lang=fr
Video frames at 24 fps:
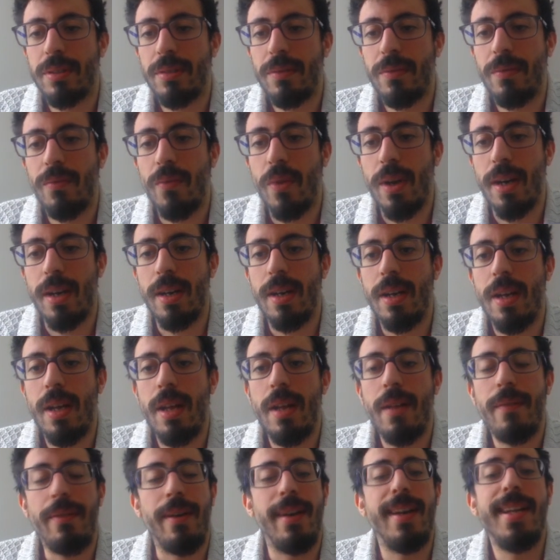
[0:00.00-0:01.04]
Voilà.
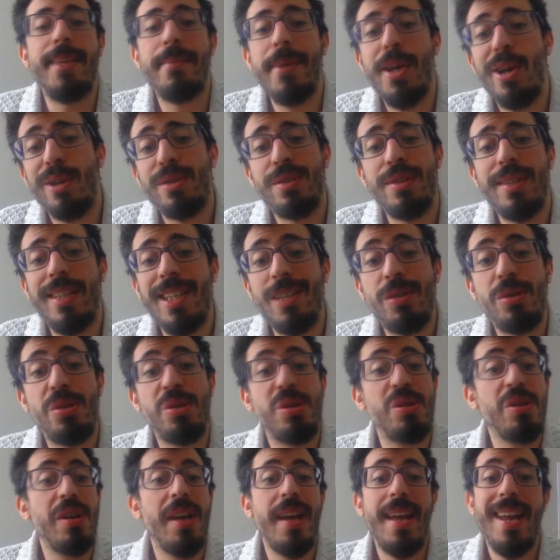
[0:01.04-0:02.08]
Enfin, les meilleures unités du jeu.
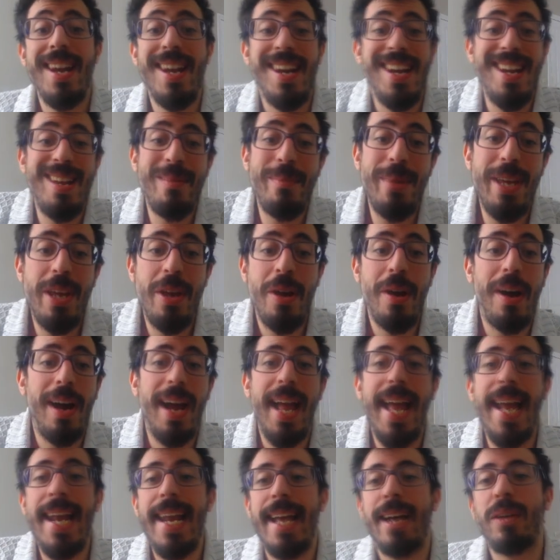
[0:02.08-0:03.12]
Les meilleurs
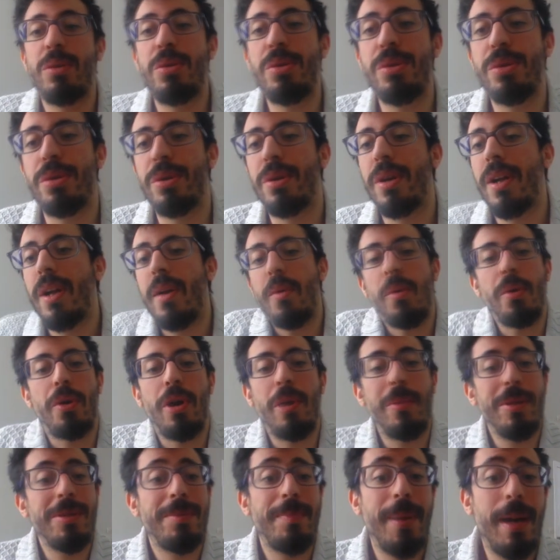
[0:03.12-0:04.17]
LR du jeu. On
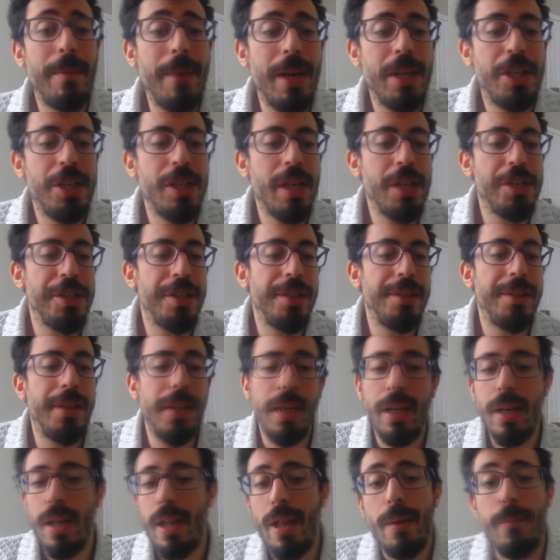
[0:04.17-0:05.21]
commence par Majin Agilité.
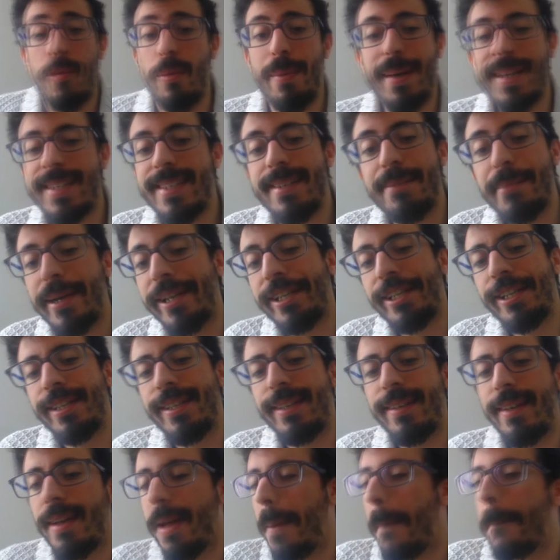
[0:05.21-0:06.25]
Bon, bah, c'est Majin, hein.
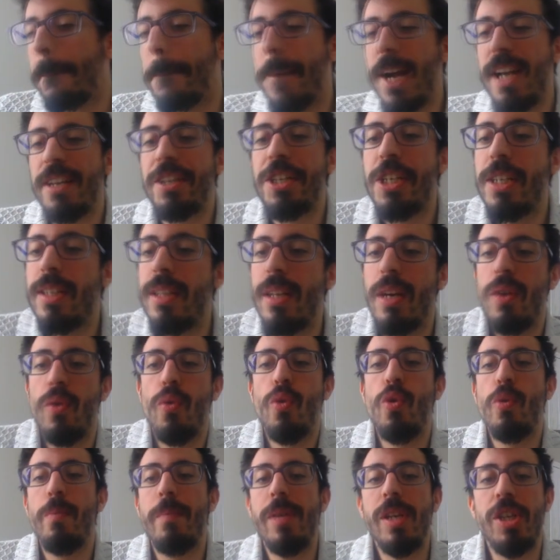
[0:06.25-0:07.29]
Majin, le
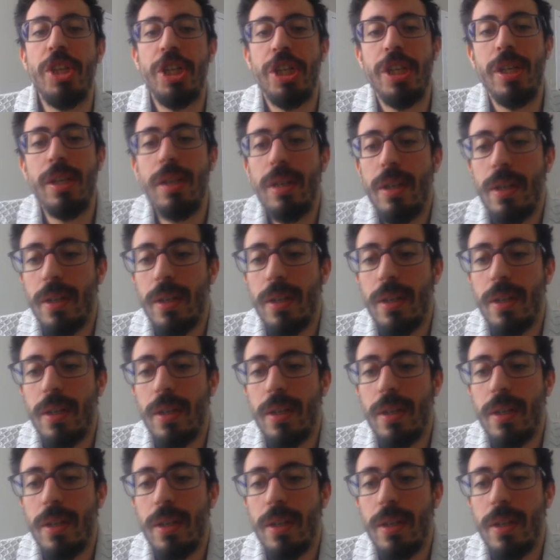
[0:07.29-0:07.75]
BG.